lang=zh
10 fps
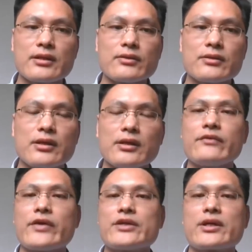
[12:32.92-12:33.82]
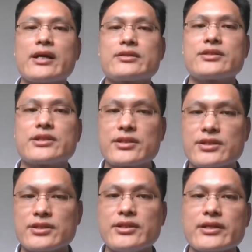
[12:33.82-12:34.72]
自由意志作为人的
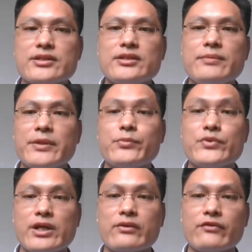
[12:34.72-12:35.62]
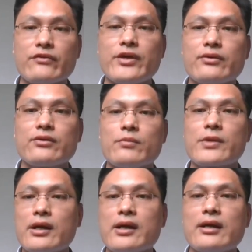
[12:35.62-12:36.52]
标志，究竟被升
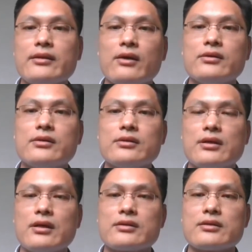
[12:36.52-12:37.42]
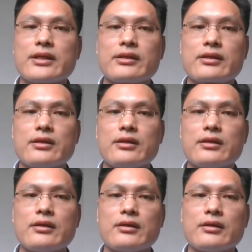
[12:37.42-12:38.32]
级成一种我们无从理解
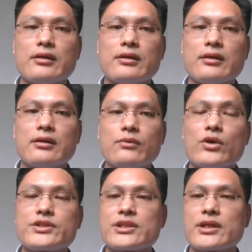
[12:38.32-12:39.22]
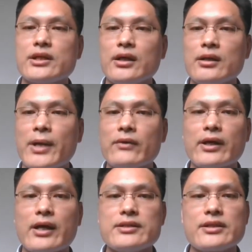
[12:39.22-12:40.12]
的高级自由意志，还是
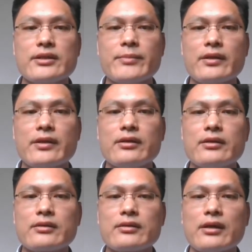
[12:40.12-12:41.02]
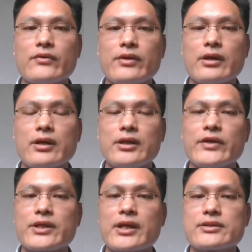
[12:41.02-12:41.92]
会被机器计算出来的那种
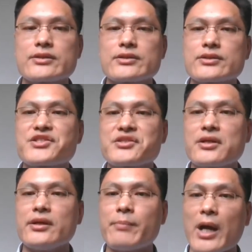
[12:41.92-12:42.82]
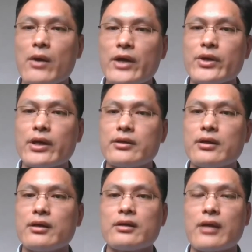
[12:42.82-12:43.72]
绝对正确碾压的
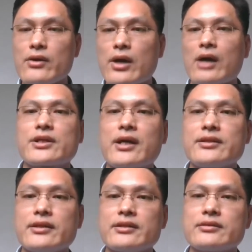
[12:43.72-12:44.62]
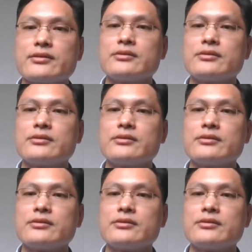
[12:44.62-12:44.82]
粉碎，彻底消失？